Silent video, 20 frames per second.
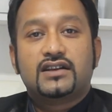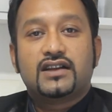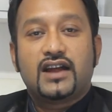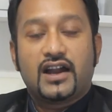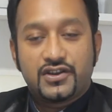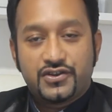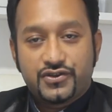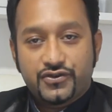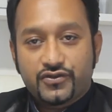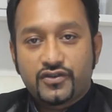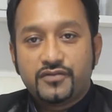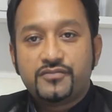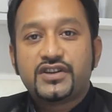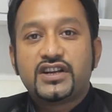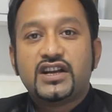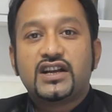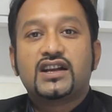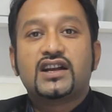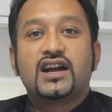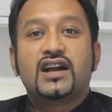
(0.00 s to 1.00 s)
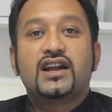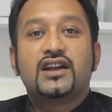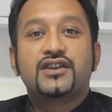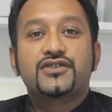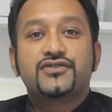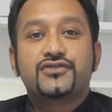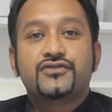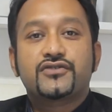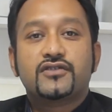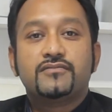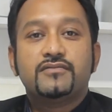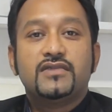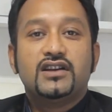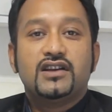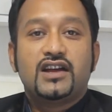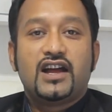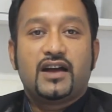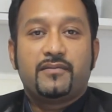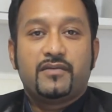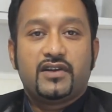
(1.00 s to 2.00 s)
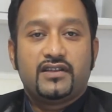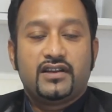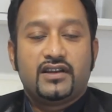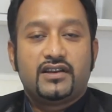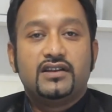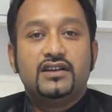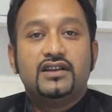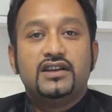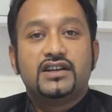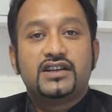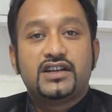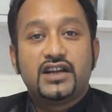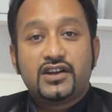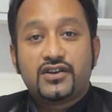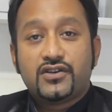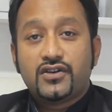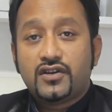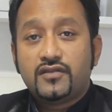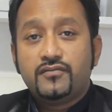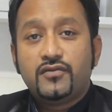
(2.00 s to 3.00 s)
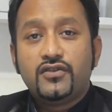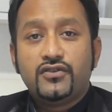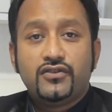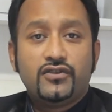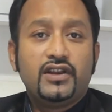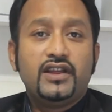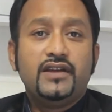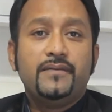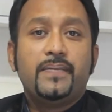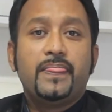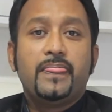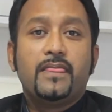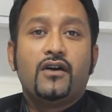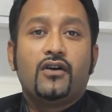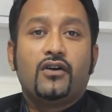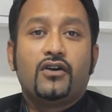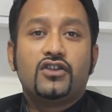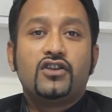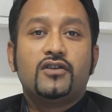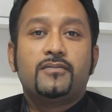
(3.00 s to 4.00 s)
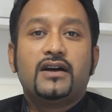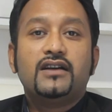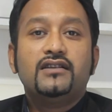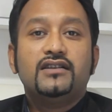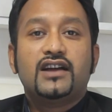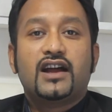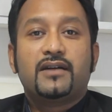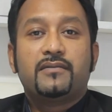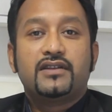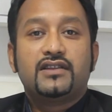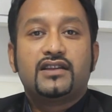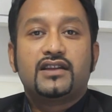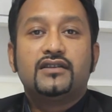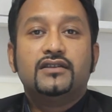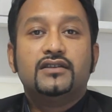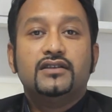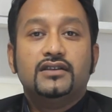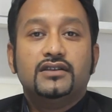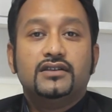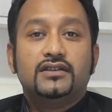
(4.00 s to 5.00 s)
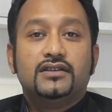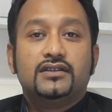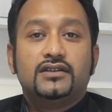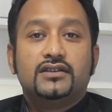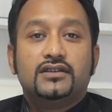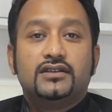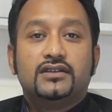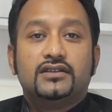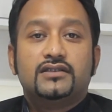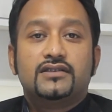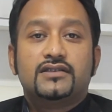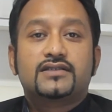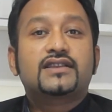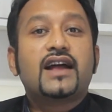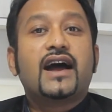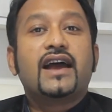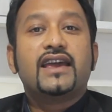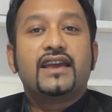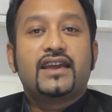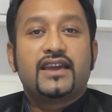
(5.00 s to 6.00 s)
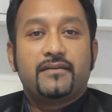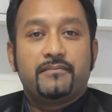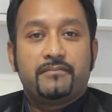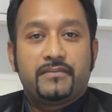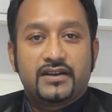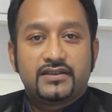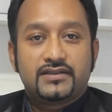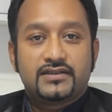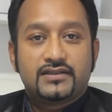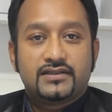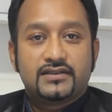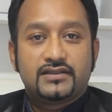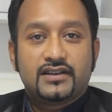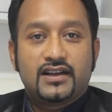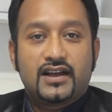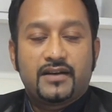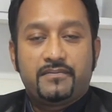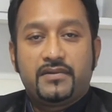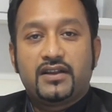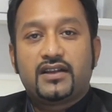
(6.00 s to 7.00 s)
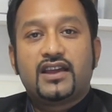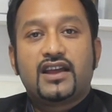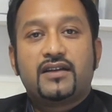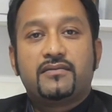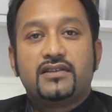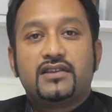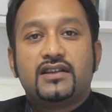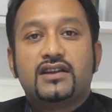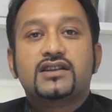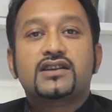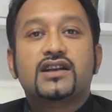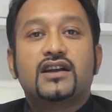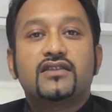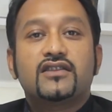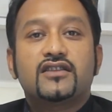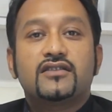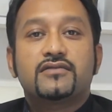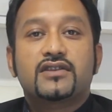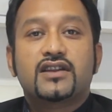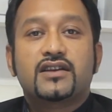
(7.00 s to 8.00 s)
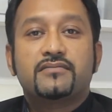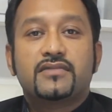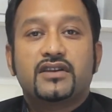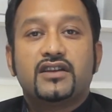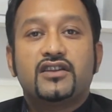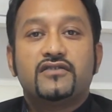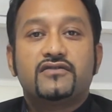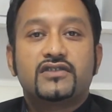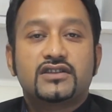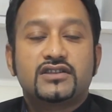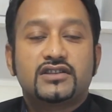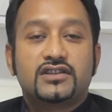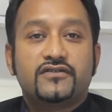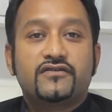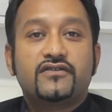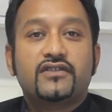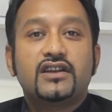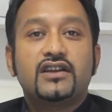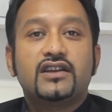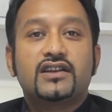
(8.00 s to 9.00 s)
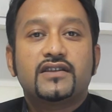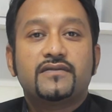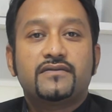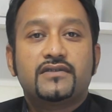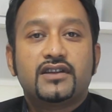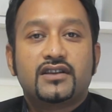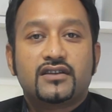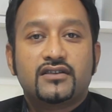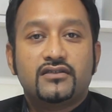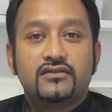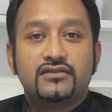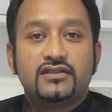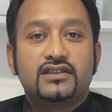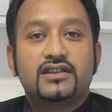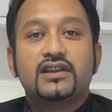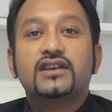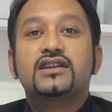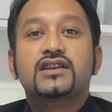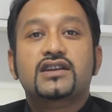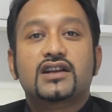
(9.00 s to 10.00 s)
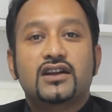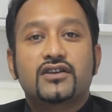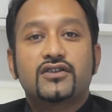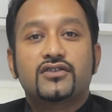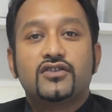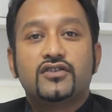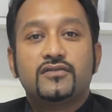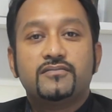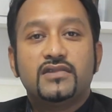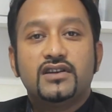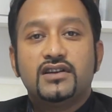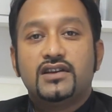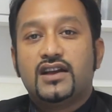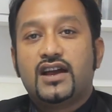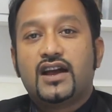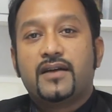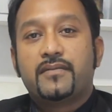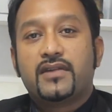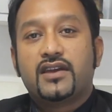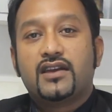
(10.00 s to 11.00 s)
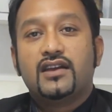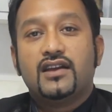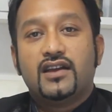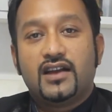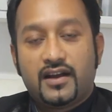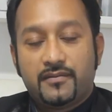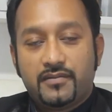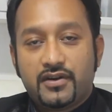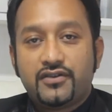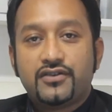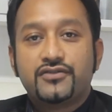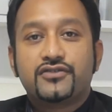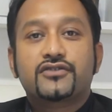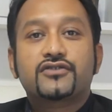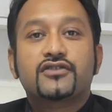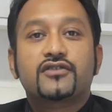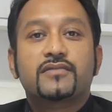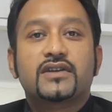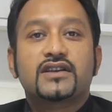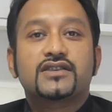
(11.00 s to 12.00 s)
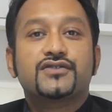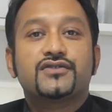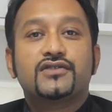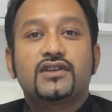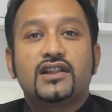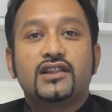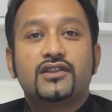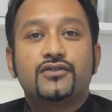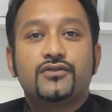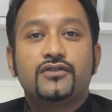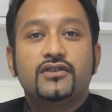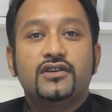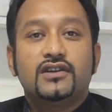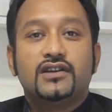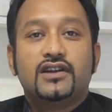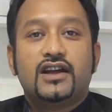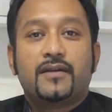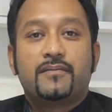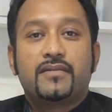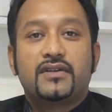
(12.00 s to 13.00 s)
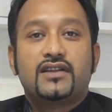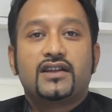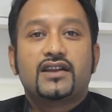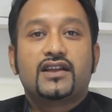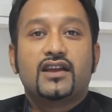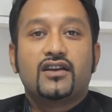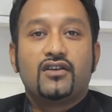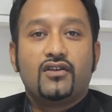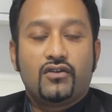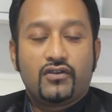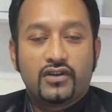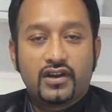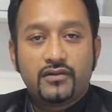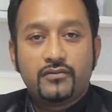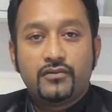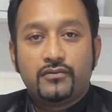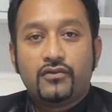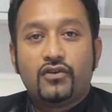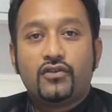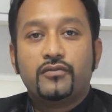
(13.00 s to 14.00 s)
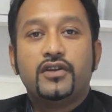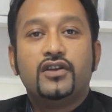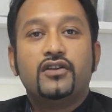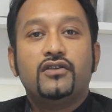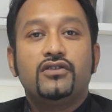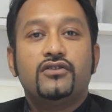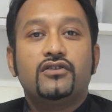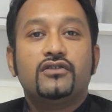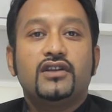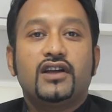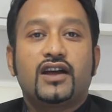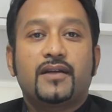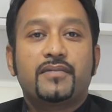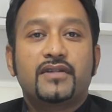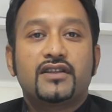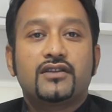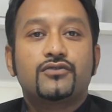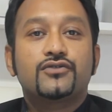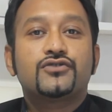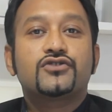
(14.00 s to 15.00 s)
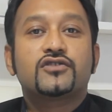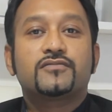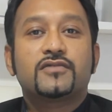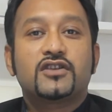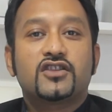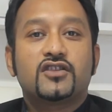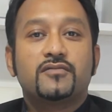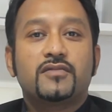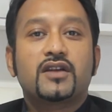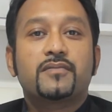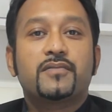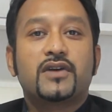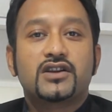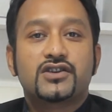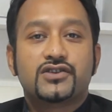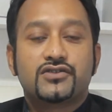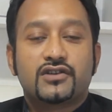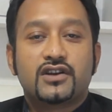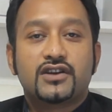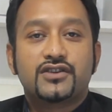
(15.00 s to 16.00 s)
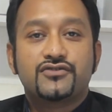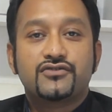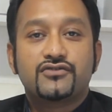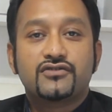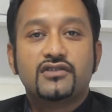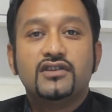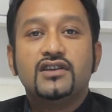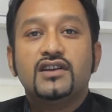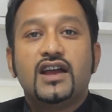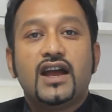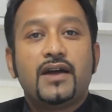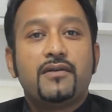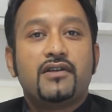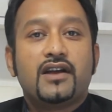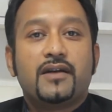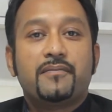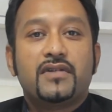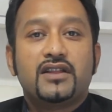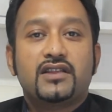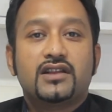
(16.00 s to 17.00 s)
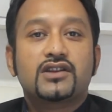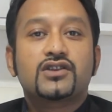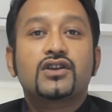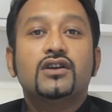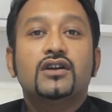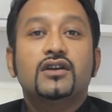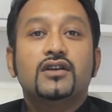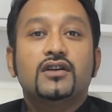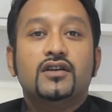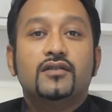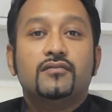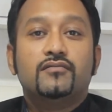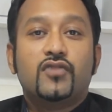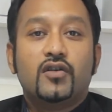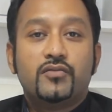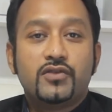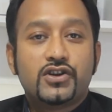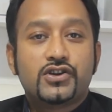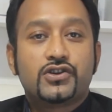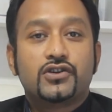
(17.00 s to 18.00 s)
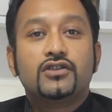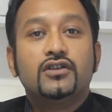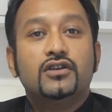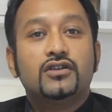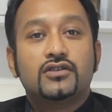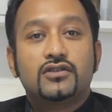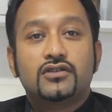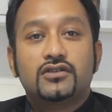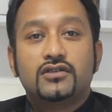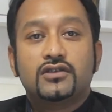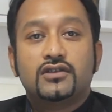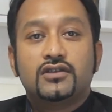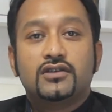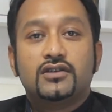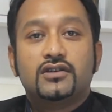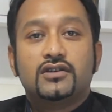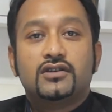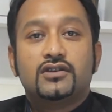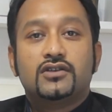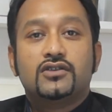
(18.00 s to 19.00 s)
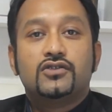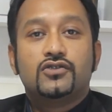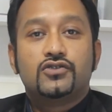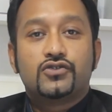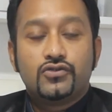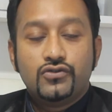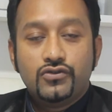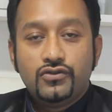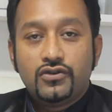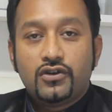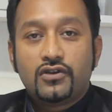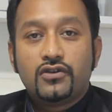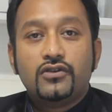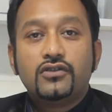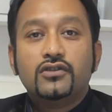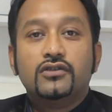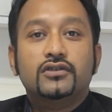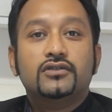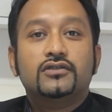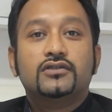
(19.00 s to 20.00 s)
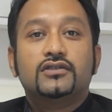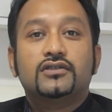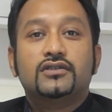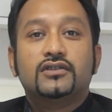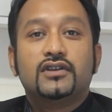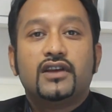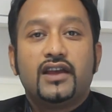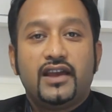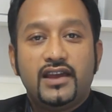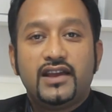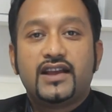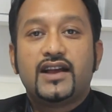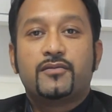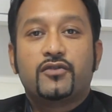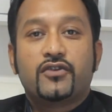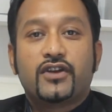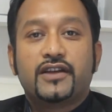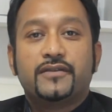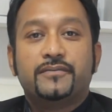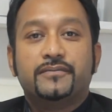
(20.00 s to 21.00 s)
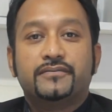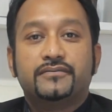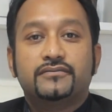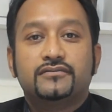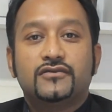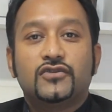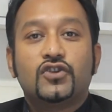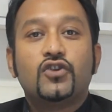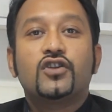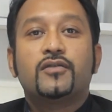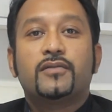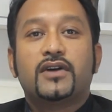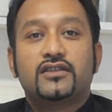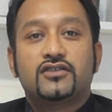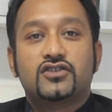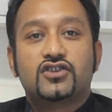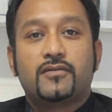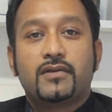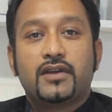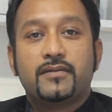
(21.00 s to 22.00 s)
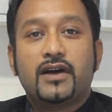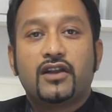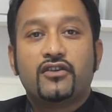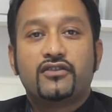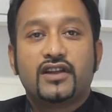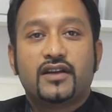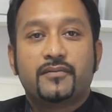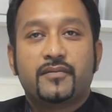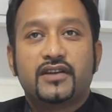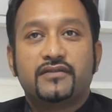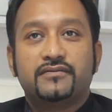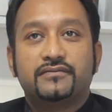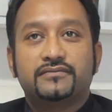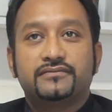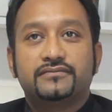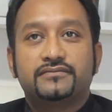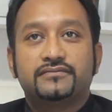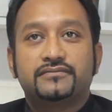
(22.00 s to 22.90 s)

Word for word: কার্যক্রম শিক্ষা কার্যক্রম আমাদের শিক্ষক মণ্ডলী অথবা আমাদের স্থায়ী ক্যাম্পাস আপনাকে আমাদের মিজাম ইউনিভার্সিটি অফ ক্রিয়েটিভ টেকনোলজিতে স্বাগতম আমি আবারও ডক্টর মাসুদ আলনুর আপনাদেরকে অনেক অভিনন্দন আপনাদের উচ্চ মাধ্যমিক পাশ করার জন্য এবং আপনাদের ভবিষ্যৎ সুন্দর হোক এই কামনায় ধন্যবাদ সবাই ভালো থাকবেন